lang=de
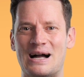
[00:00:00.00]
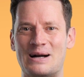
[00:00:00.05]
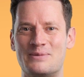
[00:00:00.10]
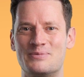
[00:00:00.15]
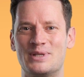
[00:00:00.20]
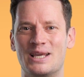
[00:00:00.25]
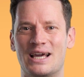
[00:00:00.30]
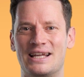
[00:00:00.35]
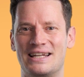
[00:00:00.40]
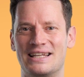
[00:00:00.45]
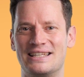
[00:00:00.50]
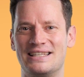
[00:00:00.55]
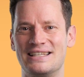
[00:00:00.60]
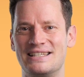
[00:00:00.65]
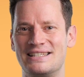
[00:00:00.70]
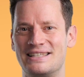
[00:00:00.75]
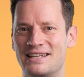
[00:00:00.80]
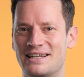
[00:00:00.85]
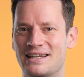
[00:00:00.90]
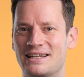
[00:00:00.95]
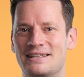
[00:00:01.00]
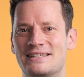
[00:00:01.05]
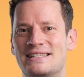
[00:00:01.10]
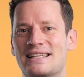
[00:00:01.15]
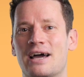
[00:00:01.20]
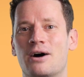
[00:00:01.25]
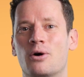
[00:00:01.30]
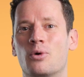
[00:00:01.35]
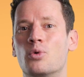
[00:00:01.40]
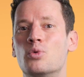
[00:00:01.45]
haben die Anarchistinnen
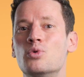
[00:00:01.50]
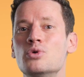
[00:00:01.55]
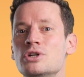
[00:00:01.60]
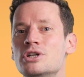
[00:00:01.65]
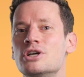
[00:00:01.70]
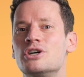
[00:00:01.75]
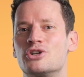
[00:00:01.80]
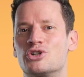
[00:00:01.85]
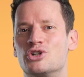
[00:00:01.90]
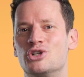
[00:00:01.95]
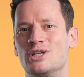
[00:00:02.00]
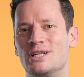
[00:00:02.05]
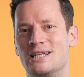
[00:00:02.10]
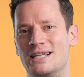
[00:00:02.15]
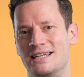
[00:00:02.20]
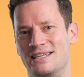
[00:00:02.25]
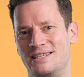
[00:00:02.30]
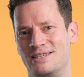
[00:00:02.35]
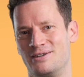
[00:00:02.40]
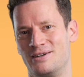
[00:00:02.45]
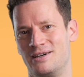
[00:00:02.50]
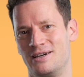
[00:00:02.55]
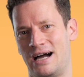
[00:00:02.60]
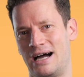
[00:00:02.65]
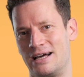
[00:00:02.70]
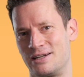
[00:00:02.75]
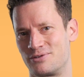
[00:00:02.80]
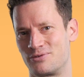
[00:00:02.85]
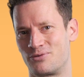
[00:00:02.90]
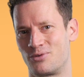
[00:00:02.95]
sehr unterschiedliche
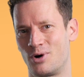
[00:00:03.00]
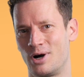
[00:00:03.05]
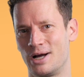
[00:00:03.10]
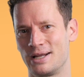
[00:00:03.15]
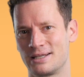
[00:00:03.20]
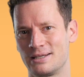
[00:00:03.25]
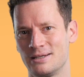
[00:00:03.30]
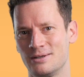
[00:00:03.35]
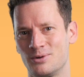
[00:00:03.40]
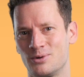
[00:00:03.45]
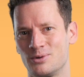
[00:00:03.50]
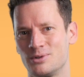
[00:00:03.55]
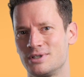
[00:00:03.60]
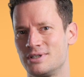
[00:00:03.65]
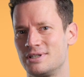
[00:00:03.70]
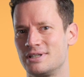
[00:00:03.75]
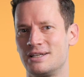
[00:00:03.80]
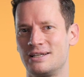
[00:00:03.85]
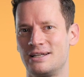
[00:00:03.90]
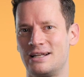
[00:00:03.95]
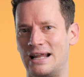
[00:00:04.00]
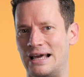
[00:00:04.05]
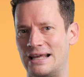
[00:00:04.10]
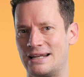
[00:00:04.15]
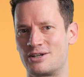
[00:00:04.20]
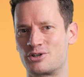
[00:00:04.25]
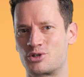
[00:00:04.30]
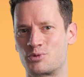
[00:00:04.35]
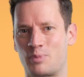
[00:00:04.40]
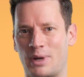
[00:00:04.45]
Antworten und äh,
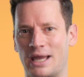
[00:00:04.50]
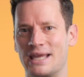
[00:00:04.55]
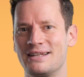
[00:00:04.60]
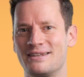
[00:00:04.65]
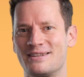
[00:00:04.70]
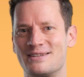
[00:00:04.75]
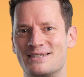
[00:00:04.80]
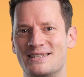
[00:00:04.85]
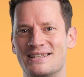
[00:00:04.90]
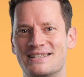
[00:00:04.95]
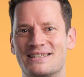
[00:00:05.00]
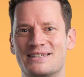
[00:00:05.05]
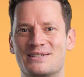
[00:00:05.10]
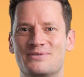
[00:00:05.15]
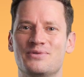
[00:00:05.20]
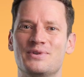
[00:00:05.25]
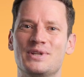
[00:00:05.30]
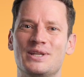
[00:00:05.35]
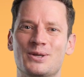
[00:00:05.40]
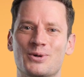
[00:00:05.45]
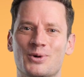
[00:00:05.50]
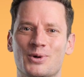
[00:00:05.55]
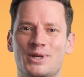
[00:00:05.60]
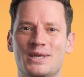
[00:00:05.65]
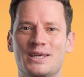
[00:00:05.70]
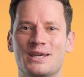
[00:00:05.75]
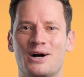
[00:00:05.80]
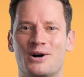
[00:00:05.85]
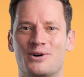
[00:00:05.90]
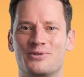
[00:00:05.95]
leider sprengt das dieses Video
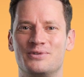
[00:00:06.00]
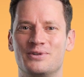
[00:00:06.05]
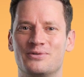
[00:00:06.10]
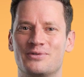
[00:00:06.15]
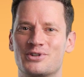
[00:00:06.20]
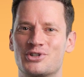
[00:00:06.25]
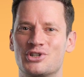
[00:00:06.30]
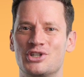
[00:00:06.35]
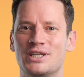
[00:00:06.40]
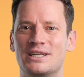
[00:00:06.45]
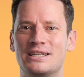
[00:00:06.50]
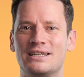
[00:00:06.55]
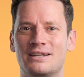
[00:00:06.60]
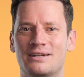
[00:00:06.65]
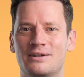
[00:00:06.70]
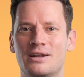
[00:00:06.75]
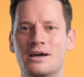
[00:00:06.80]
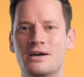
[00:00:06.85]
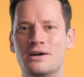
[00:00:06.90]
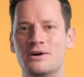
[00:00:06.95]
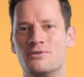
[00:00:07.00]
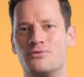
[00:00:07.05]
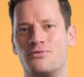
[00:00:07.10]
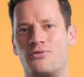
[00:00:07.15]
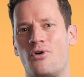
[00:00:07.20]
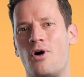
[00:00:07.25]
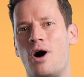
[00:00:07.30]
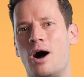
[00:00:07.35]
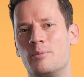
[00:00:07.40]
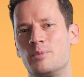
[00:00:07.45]
hier auf die verschiedenen
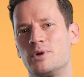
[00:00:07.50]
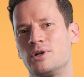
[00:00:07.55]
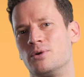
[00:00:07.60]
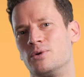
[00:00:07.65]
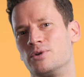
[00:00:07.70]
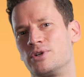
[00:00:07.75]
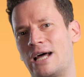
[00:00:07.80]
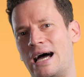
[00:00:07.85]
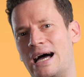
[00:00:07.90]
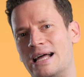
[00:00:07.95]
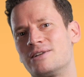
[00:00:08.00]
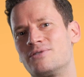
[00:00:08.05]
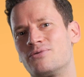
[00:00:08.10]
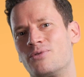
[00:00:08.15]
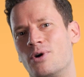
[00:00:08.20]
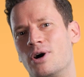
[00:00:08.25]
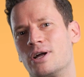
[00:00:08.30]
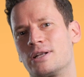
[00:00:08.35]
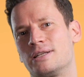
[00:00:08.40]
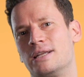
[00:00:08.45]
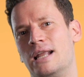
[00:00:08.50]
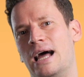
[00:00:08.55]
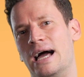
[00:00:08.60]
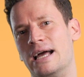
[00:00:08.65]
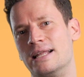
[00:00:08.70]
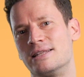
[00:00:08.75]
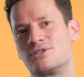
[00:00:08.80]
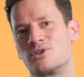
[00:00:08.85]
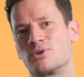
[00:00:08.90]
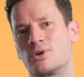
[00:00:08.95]
Formen und Antworten
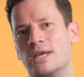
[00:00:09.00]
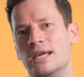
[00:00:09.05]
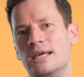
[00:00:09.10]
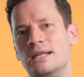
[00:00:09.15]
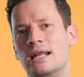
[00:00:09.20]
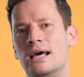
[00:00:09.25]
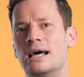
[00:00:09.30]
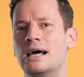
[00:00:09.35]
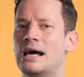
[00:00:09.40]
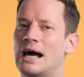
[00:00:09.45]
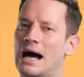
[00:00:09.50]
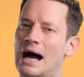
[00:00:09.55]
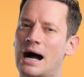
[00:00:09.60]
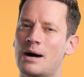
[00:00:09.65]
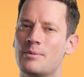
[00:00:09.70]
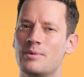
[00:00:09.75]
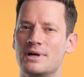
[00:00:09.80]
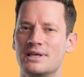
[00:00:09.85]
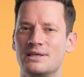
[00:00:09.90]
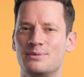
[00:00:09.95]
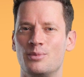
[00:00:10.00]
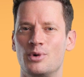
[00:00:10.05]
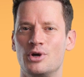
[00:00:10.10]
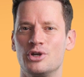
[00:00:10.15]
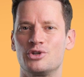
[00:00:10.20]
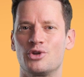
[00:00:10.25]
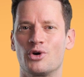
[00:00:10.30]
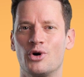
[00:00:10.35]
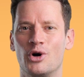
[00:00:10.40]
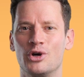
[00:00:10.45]
einzugehen. Aber ich
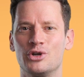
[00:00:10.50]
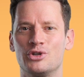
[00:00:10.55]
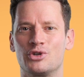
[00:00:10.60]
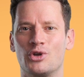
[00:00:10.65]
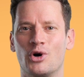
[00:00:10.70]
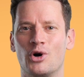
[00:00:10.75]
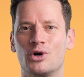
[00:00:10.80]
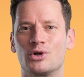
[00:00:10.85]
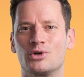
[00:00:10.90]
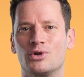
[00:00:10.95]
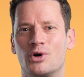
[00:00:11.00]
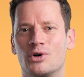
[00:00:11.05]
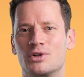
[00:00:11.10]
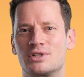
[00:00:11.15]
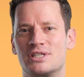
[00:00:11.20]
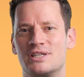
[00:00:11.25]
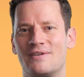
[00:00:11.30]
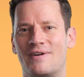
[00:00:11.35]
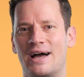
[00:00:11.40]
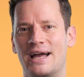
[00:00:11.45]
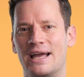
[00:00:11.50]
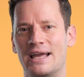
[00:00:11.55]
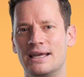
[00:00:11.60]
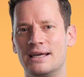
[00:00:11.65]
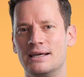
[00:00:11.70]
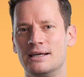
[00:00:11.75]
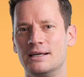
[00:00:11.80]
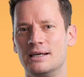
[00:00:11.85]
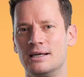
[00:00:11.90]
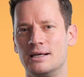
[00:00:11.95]
möchte euch doch noch
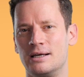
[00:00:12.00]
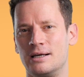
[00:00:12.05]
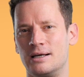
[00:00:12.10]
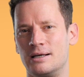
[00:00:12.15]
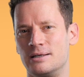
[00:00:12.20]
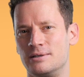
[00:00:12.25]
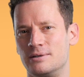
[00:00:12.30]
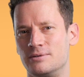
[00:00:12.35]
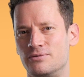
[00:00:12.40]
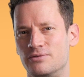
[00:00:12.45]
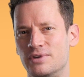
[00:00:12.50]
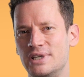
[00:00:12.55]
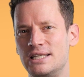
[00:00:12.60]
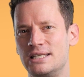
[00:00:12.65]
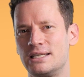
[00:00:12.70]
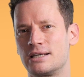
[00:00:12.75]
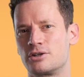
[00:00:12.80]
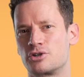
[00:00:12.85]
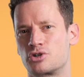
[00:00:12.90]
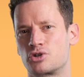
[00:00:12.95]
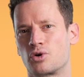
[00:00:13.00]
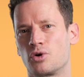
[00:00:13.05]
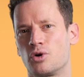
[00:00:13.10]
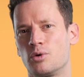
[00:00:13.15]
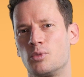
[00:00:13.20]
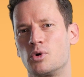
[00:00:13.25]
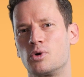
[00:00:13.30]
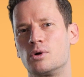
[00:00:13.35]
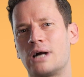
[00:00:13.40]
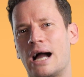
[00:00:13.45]
zwei äh, wichtige
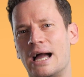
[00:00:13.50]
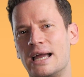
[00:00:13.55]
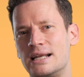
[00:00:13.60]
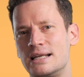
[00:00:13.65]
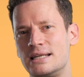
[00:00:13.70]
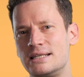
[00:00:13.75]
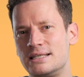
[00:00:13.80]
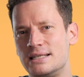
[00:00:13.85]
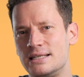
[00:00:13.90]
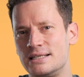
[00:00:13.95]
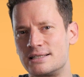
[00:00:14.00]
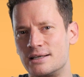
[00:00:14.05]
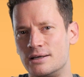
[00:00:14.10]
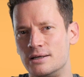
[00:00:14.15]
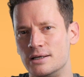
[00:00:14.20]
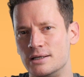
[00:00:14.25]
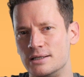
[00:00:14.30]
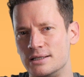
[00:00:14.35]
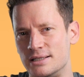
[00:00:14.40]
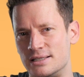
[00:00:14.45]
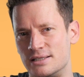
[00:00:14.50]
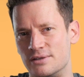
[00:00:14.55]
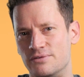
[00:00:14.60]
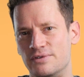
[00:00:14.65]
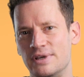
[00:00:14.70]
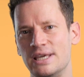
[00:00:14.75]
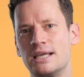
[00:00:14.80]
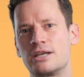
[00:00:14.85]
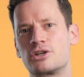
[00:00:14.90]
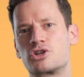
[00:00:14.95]
Strömungen, eigentlich diese, diese
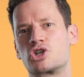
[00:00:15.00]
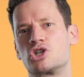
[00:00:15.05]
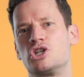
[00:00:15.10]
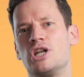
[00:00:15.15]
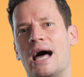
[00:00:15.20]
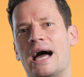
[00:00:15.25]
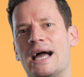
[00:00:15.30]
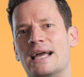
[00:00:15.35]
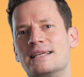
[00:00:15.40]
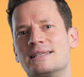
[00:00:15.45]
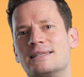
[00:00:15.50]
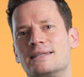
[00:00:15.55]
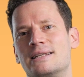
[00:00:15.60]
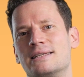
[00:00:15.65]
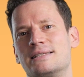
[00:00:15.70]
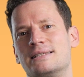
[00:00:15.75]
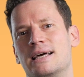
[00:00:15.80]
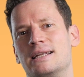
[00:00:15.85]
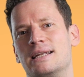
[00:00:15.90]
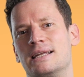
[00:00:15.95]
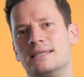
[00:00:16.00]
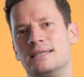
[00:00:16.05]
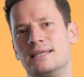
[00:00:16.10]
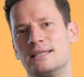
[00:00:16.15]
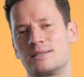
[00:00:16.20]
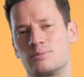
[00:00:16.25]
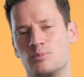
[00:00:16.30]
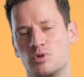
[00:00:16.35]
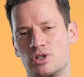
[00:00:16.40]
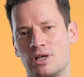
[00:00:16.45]
Wegschneise des
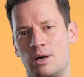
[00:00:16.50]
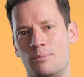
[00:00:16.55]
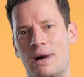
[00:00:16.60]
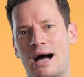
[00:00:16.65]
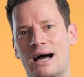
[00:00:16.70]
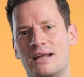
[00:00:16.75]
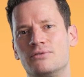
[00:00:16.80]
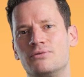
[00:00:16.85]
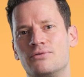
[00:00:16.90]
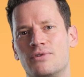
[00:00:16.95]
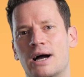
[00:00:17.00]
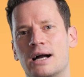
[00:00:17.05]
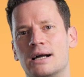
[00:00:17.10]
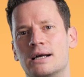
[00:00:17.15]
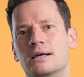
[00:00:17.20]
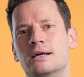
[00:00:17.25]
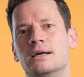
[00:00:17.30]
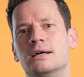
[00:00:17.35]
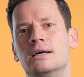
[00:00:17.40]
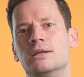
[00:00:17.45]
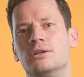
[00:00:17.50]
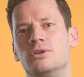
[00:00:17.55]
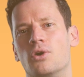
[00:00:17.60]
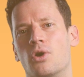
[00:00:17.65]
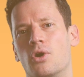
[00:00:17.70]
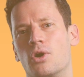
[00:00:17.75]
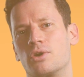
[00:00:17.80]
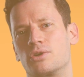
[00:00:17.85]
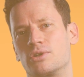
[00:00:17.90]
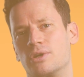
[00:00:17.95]
Anarchismus am Anfang
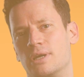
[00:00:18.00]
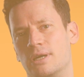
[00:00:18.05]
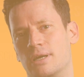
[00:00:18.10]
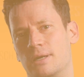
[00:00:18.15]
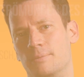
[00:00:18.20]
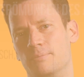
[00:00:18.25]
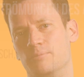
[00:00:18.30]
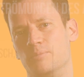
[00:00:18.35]
noch äh,